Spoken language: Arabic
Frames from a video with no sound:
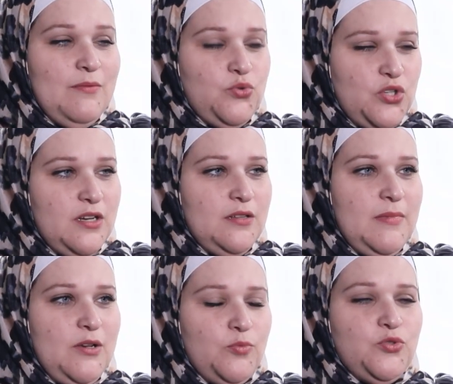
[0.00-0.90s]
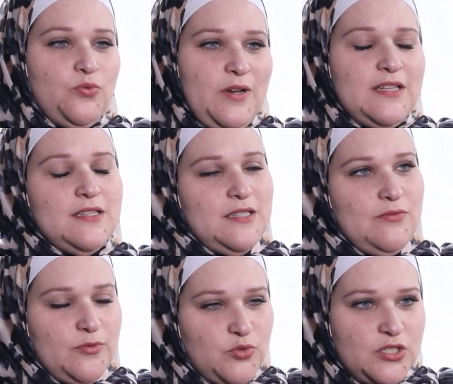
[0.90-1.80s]
مجرد ما الأم تولد إذا
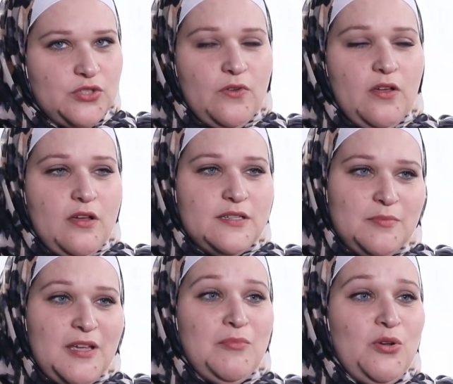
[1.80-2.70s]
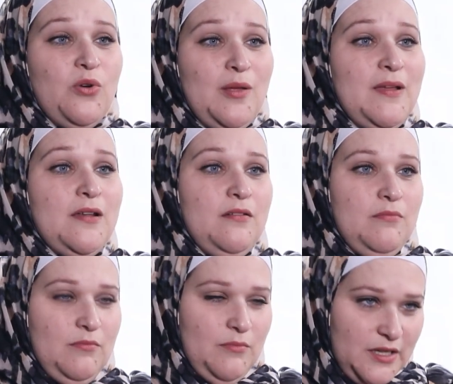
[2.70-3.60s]
في مستشفى خاص بيعملوه قبل
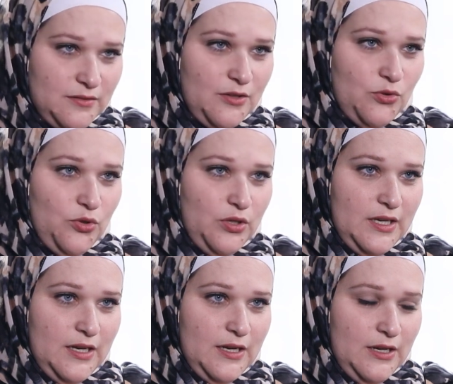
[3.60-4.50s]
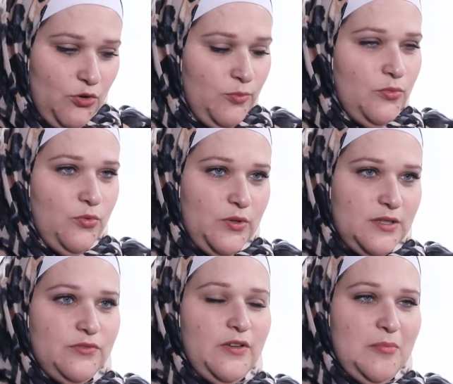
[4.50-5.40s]
ما يطلعوا الأم
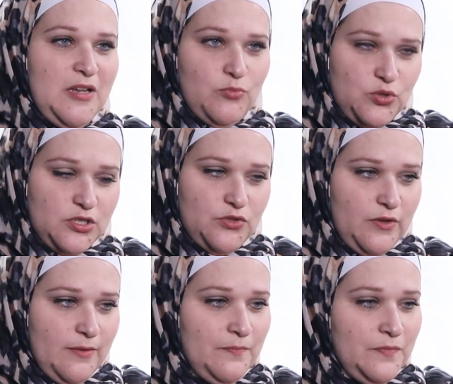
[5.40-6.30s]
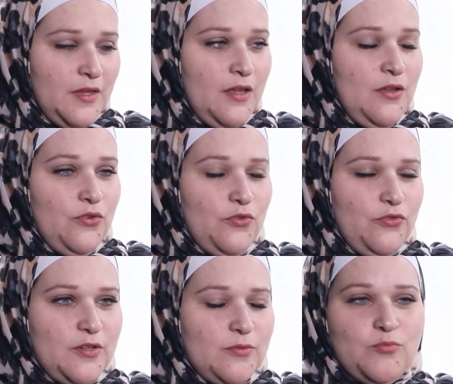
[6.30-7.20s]
والطفل من المستشفى
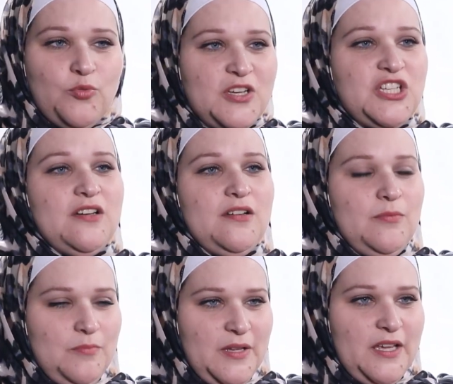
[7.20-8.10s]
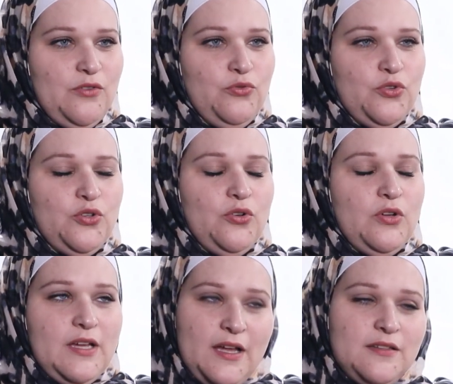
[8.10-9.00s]
فمباشرة بيعرفوا إنه
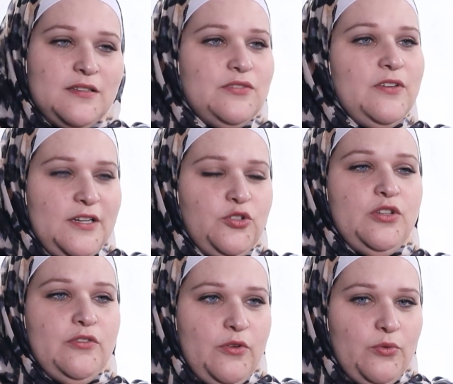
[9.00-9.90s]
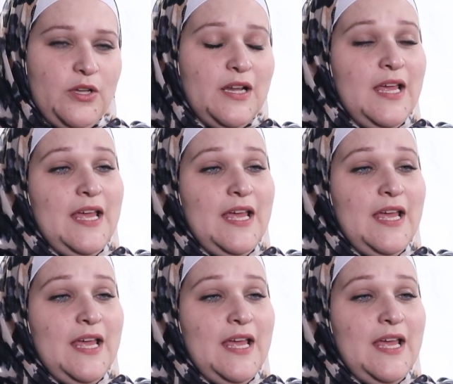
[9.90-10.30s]
هذا الطفل عنده تفول